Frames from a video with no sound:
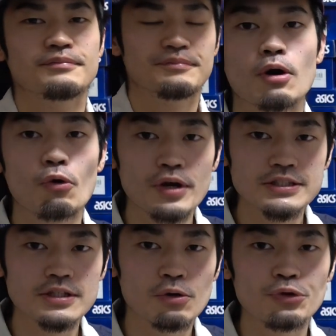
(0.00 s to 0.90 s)
まあ、今
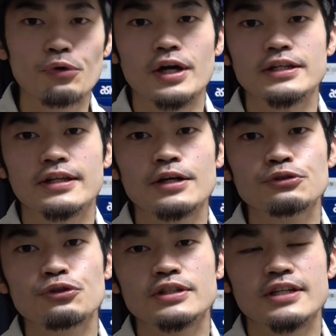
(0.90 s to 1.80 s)
月はこの他に
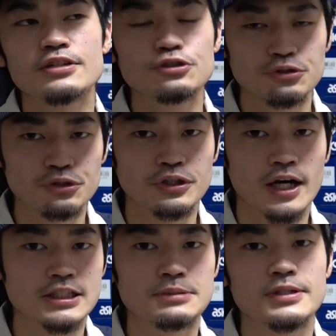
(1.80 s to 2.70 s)
ダンクが3種類
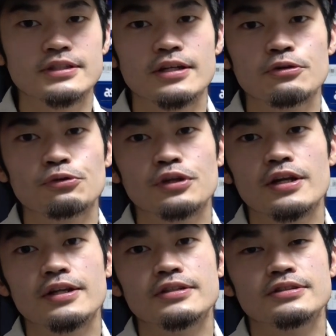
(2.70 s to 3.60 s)
発売される予定
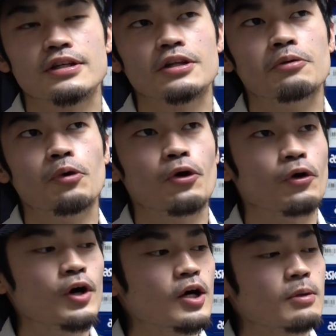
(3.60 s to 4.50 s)
なんですけれど
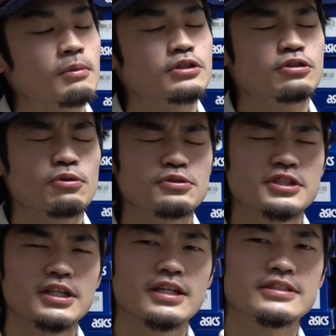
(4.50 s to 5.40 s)
も、まあ、正
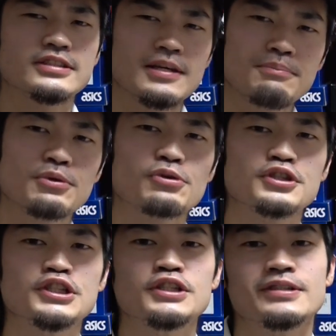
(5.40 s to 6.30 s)
直ね、全部欲
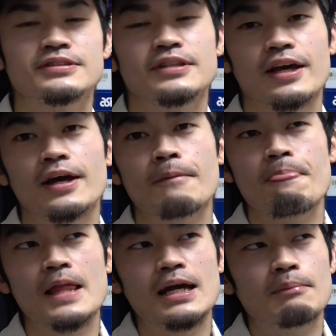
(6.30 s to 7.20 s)
しいですね。
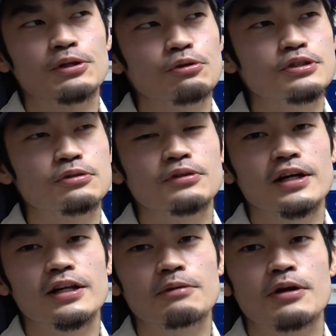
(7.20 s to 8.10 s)
まあ、特にその
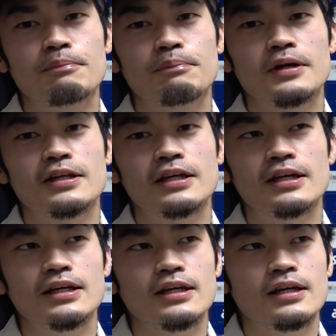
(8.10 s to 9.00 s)
中でもやっぱ
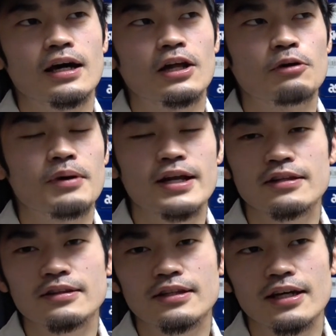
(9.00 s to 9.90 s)
り、あの、
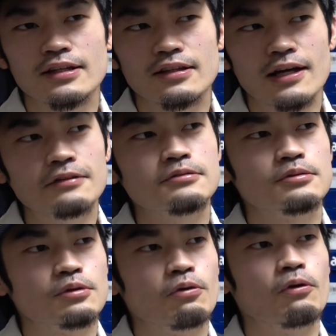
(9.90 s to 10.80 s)

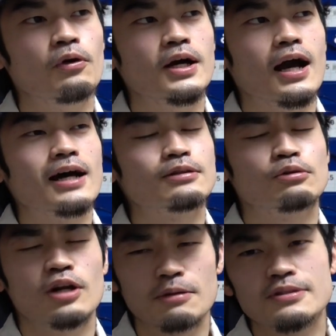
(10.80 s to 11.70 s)
バレンタインダンクと、あと
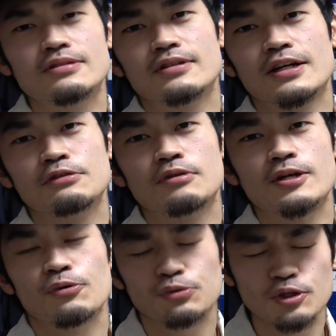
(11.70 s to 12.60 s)
トラビスのダンクは
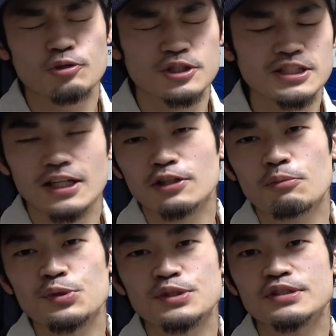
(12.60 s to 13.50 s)
ね、本当に欲しいなと
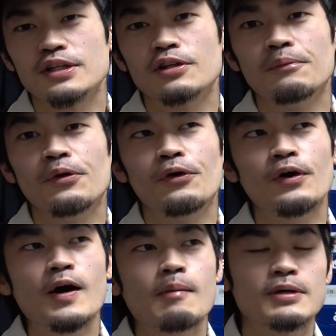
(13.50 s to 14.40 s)
思うんですけれども、
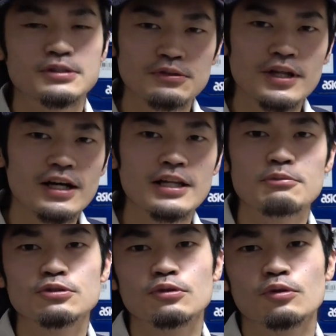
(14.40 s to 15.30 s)
まあ、その中で
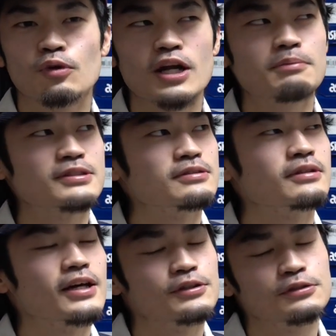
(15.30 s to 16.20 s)
もちょっとトラビスの
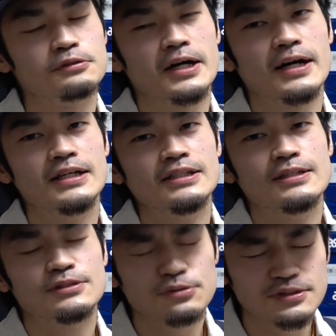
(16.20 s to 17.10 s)
ダンクは、
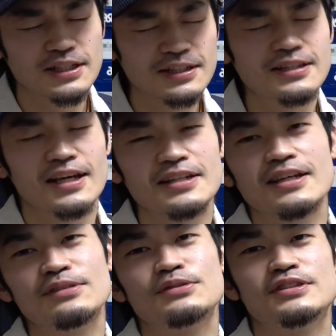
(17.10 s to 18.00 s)
ちょっと絶対に
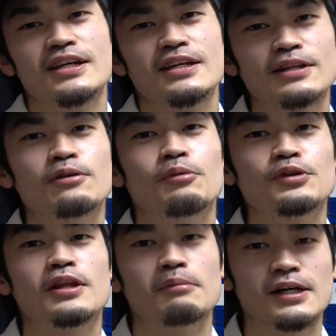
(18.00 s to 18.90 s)
ゲットしたいなと
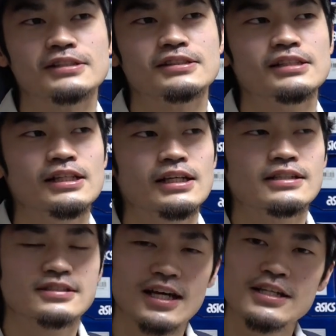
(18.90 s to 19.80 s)
思ってます。
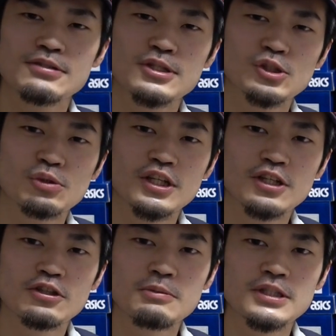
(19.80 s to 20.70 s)
最初にちょっと
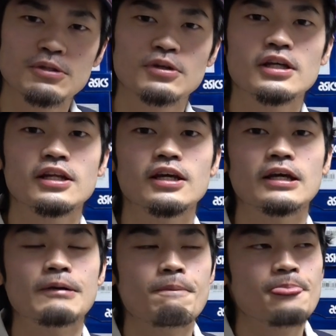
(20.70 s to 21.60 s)
リーク見た時に、